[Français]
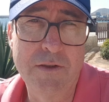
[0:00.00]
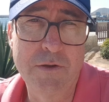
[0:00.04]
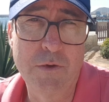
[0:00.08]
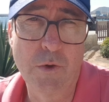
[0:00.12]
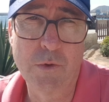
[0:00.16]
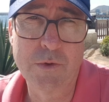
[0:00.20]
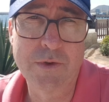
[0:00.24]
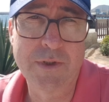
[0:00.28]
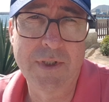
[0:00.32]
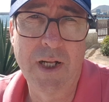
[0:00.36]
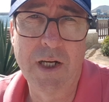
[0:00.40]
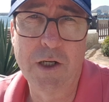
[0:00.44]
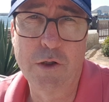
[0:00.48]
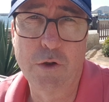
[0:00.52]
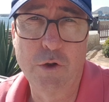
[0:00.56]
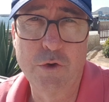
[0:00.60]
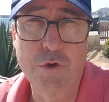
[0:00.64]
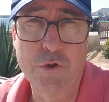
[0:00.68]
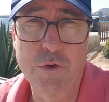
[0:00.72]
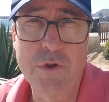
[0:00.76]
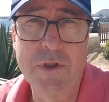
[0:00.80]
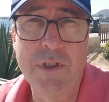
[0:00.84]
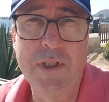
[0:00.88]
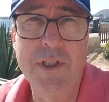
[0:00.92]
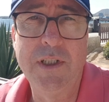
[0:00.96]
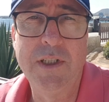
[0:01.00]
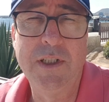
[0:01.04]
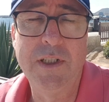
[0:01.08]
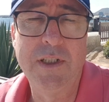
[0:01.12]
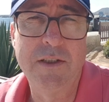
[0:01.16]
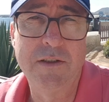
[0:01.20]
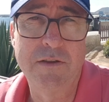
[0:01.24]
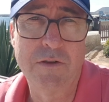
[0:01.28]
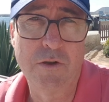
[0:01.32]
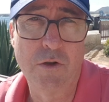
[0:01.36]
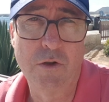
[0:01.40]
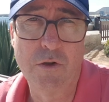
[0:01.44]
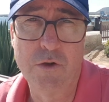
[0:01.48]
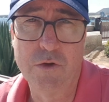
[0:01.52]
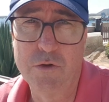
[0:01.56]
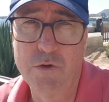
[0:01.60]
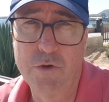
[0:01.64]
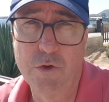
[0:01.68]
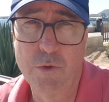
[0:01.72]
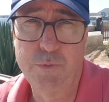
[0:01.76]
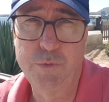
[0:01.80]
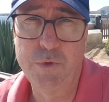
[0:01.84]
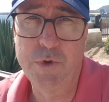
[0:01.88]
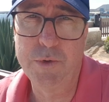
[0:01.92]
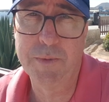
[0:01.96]
sont celles que j'utilise euh,
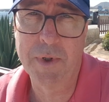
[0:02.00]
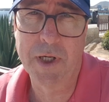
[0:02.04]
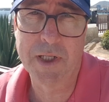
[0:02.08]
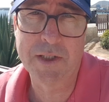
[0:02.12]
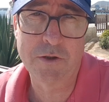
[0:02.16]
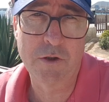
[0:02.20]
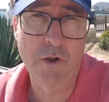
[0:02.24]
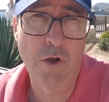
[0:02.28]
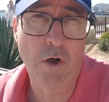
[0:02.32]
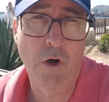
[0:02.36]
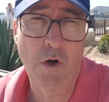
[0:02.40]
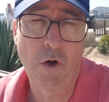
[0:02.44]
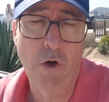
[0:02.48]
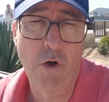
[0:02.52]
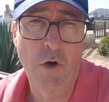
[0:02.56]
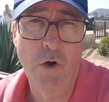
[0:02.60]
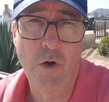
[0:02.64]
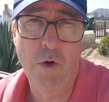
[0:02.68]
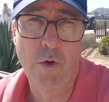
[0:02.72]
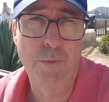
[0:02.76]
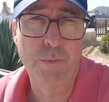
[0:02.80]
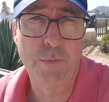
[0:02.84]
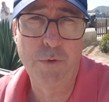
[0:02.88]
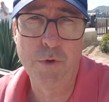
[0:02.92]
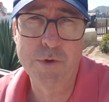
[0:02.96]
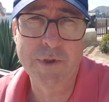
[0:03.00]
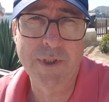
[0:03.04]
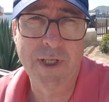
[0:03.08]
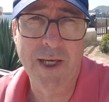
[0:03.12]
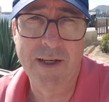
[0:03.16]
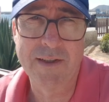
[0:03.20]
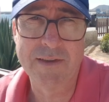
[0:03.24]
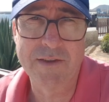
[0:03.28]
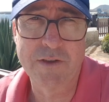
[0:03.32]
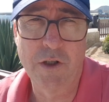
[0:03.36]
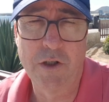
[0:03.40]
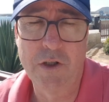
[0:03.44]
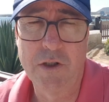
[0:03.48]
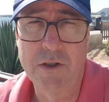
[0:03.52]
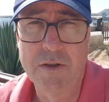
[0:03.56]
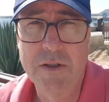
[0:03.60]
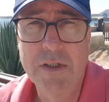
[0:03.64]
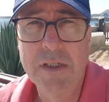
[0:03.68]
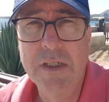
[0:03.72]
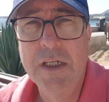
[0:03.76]
depuis maintenant euh, plus de 15 ans.